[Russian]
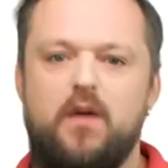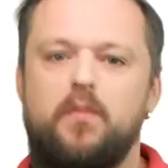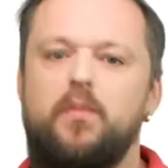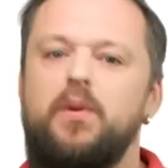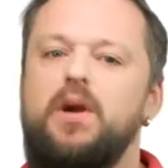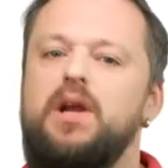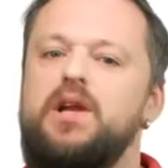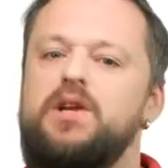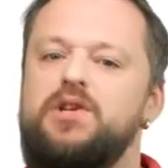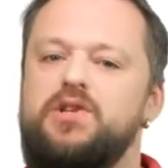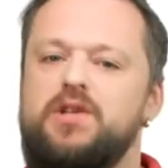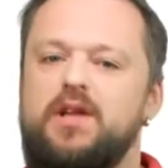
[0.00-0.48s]

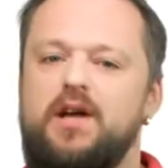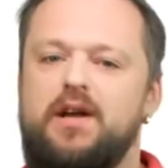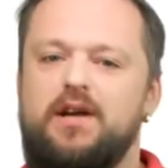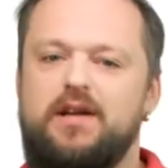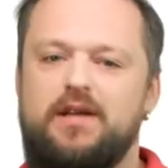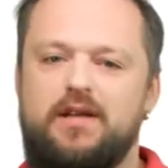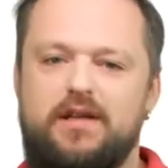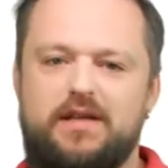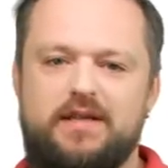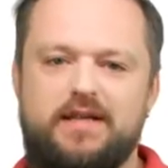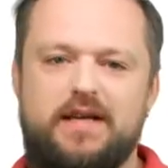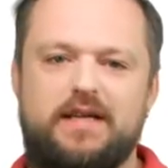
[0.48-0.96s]
Приличная
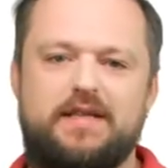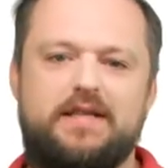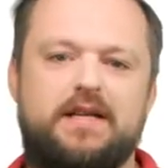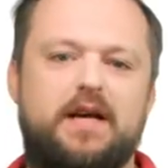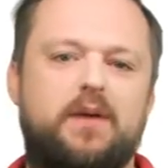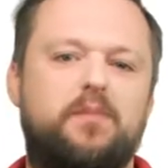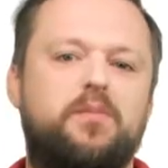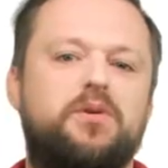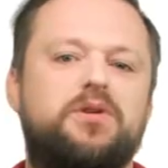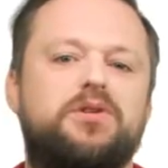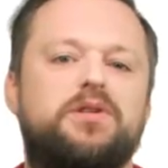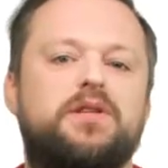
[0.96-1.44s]
организация
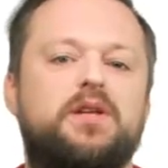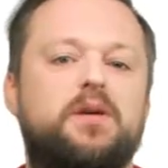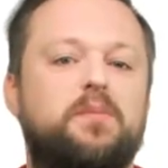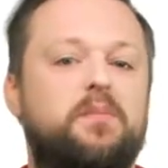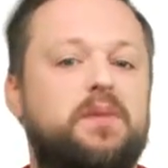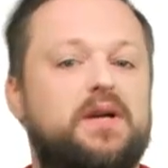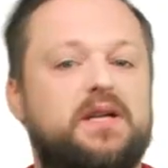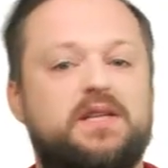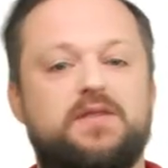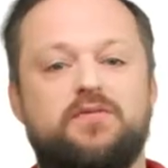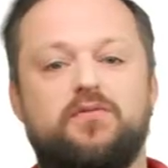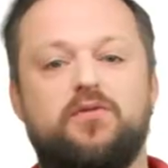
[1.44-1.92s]
обычно
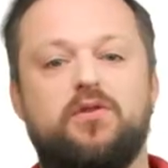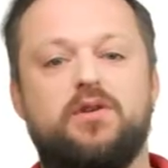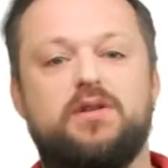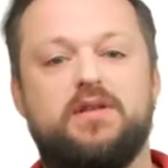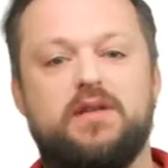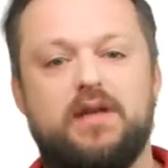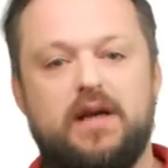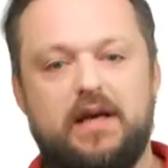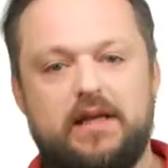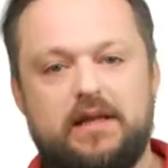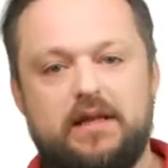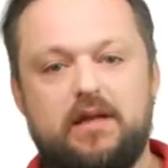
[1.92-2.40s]
имеет свой
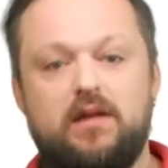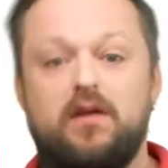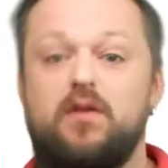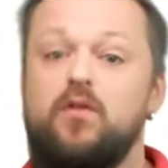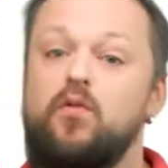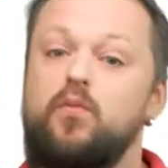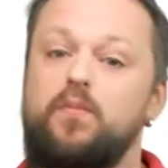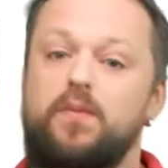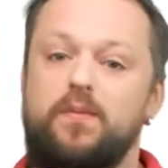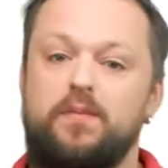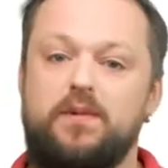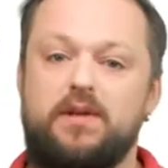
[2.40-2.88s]
сайт и
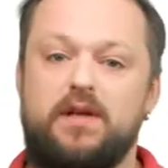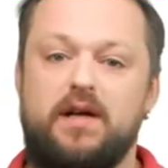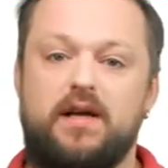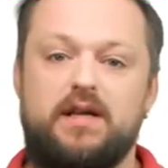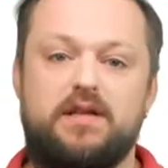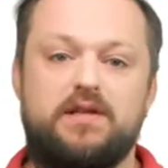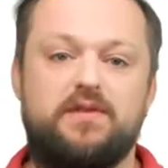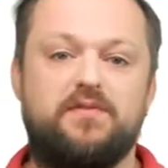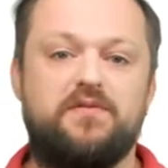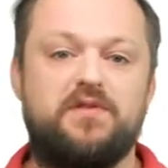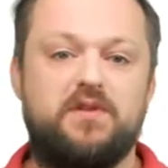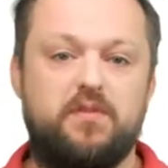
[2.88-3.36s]

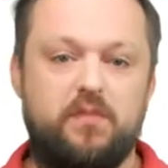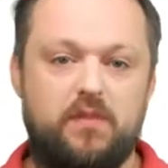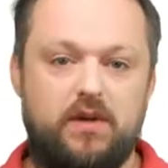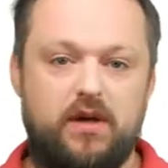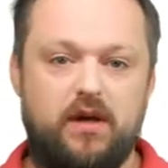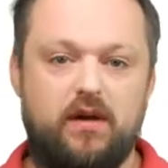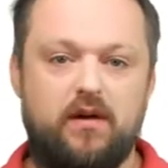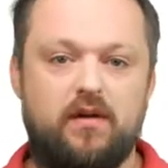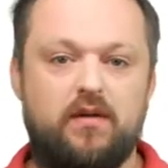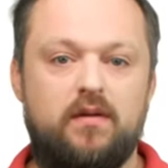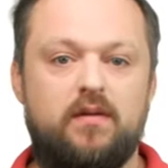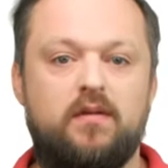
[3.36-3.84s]
упоминается в
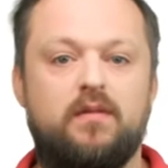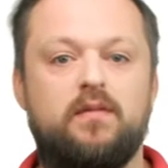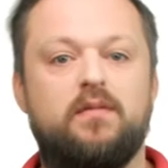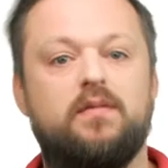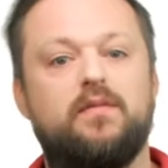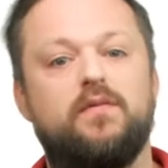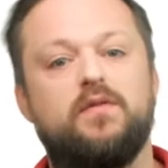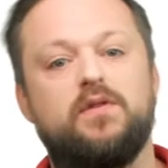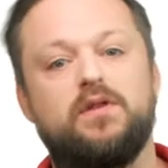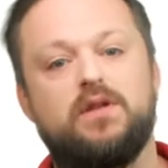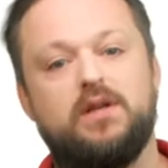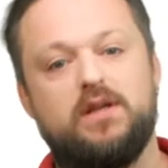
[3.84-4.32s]
СМИ,
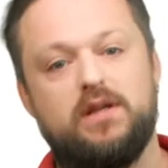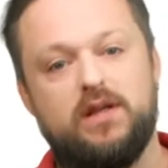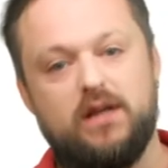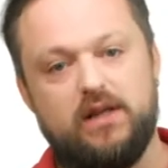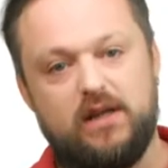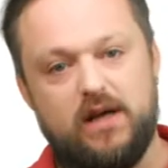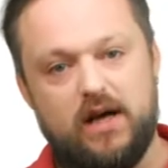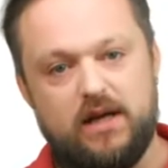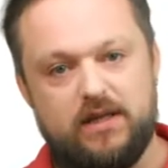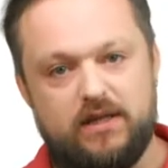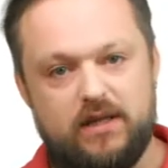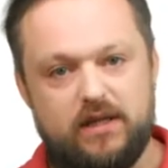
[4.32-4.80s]
в
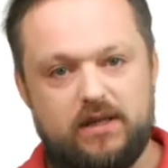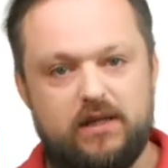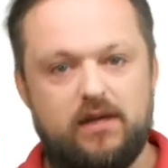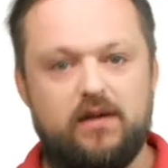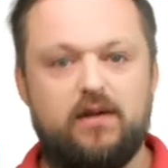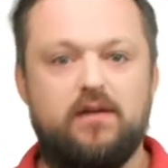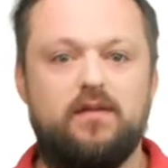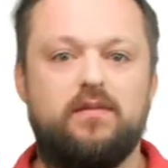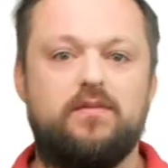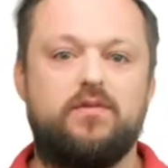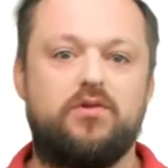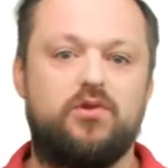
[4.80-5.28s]
интернет-газетах,
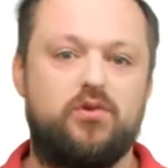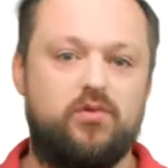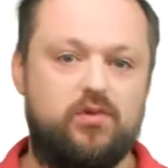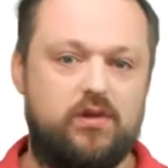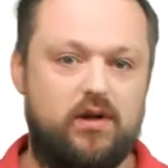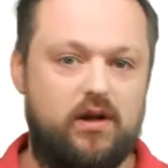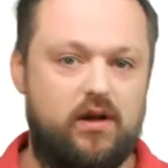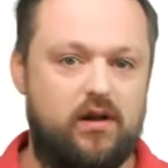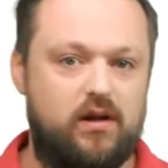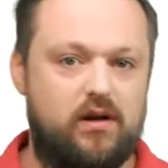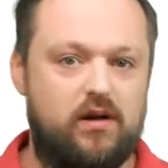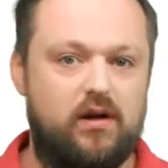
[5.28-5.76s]

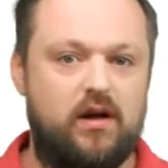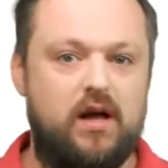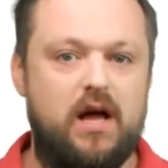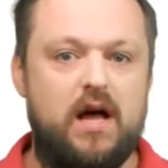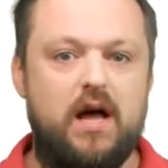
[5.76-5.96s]
журналах.